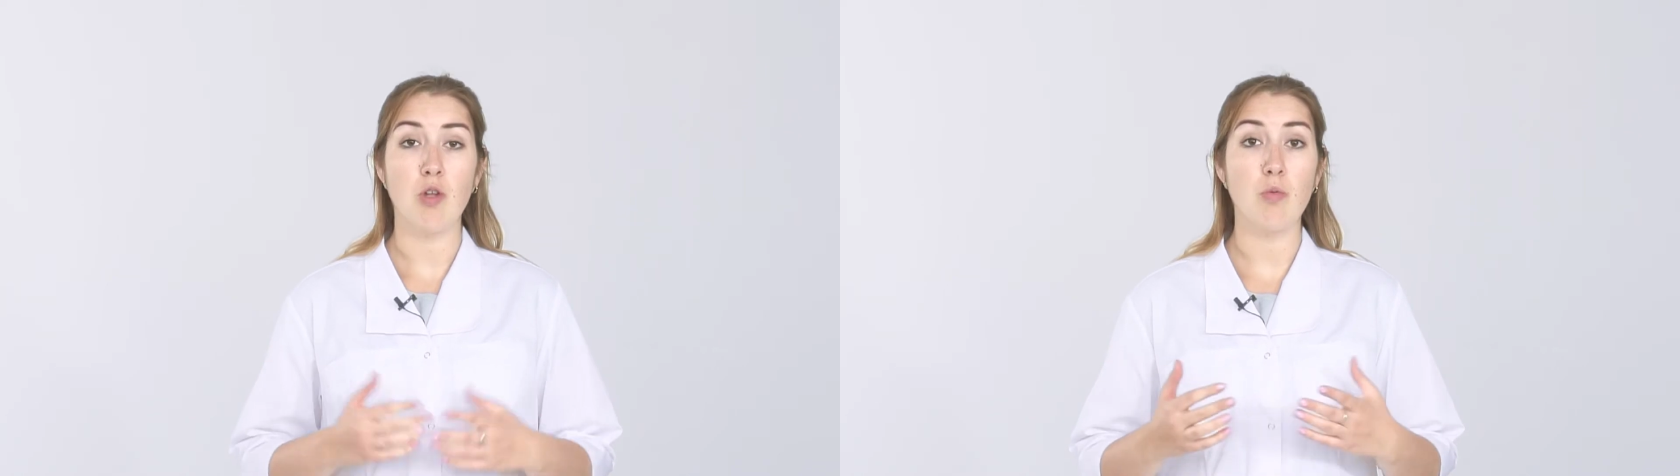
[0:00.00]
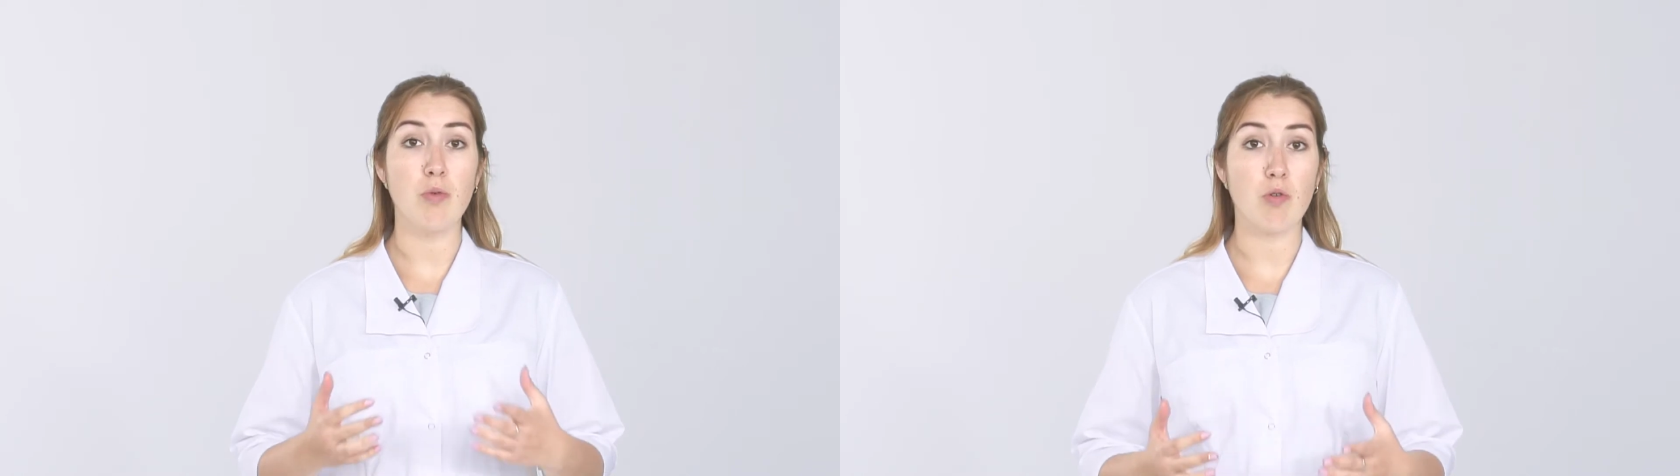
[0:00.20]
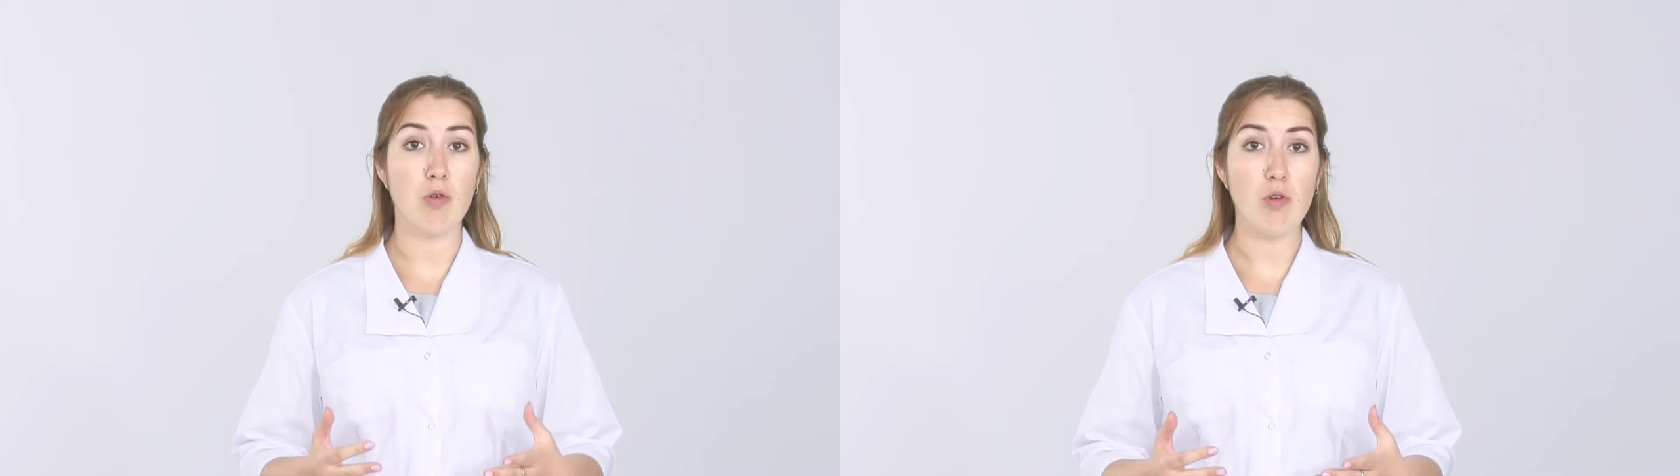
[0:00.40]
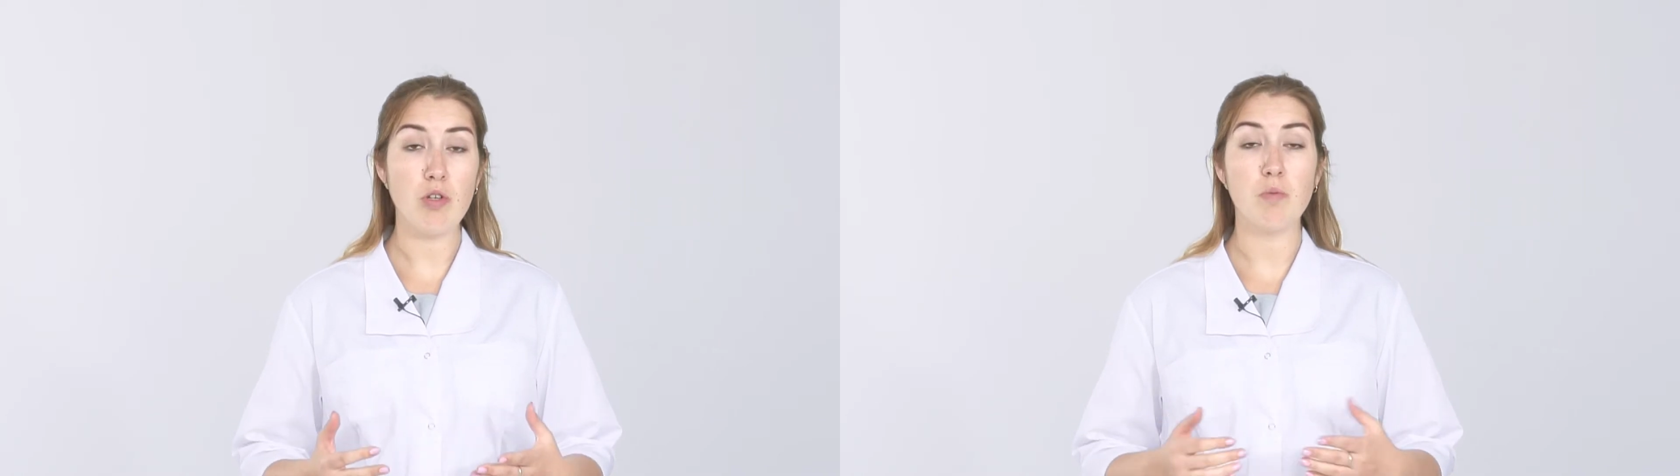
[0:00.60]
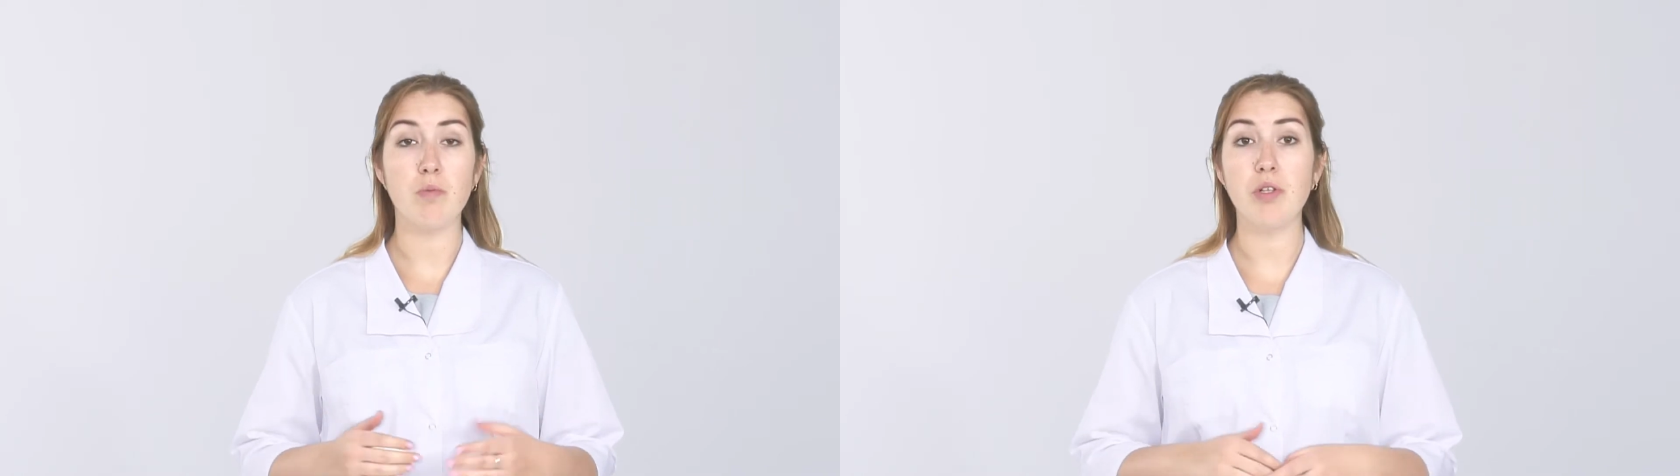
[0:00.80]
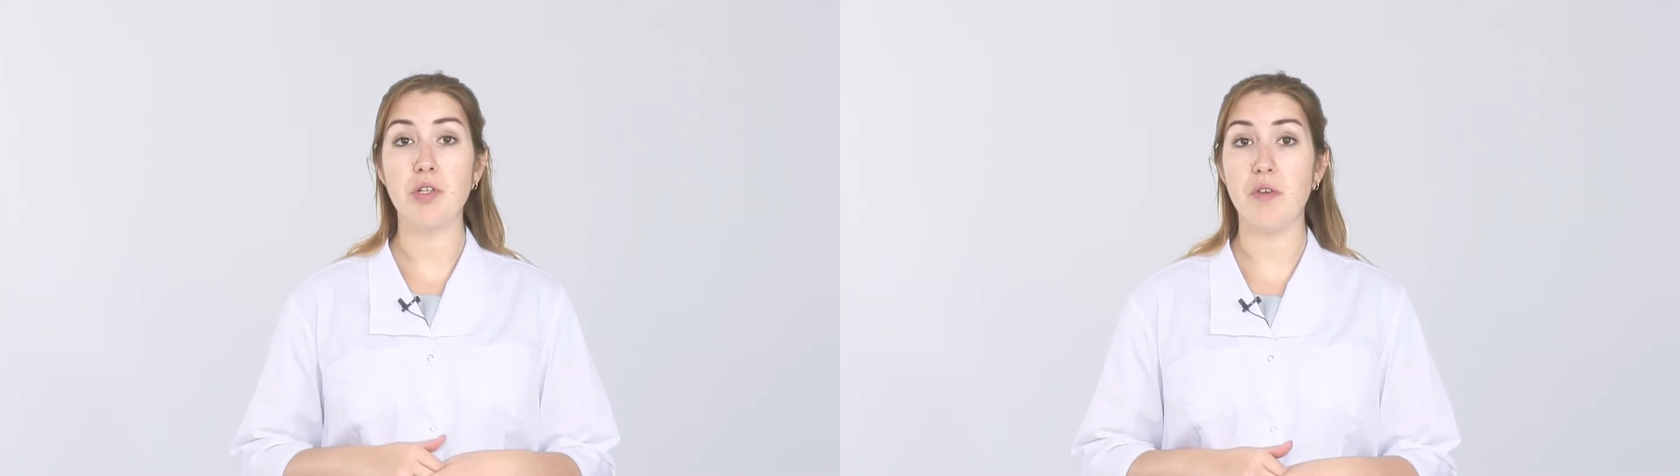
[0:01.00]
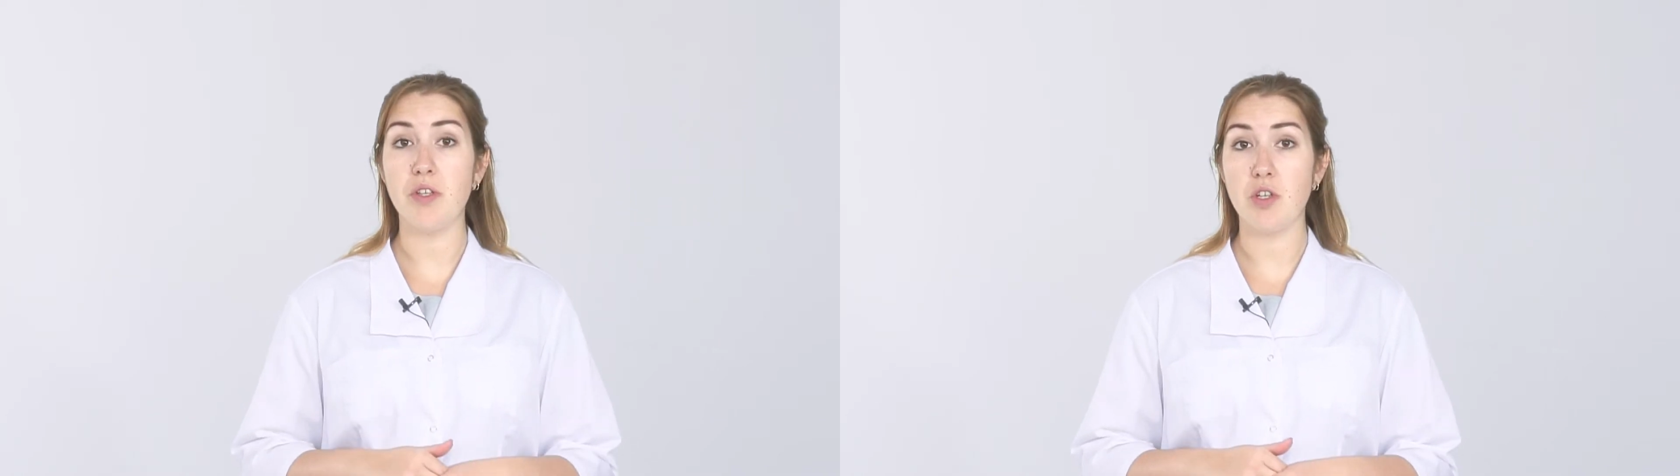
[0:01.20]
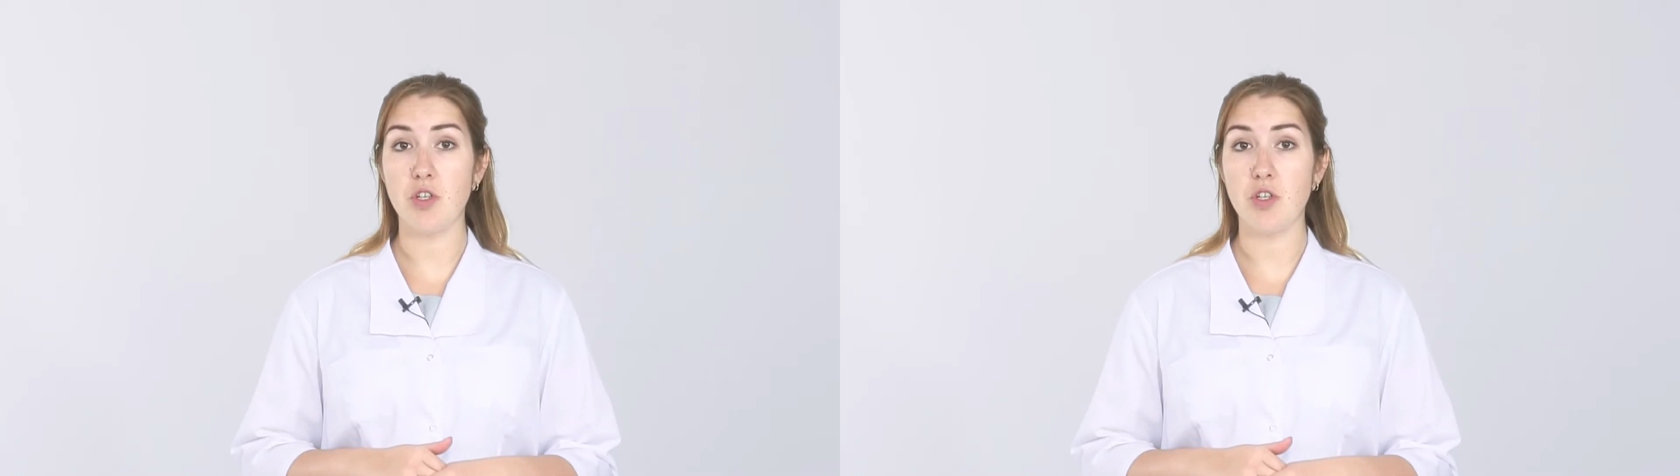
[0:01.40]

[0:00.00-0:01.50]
Туберкулез был известен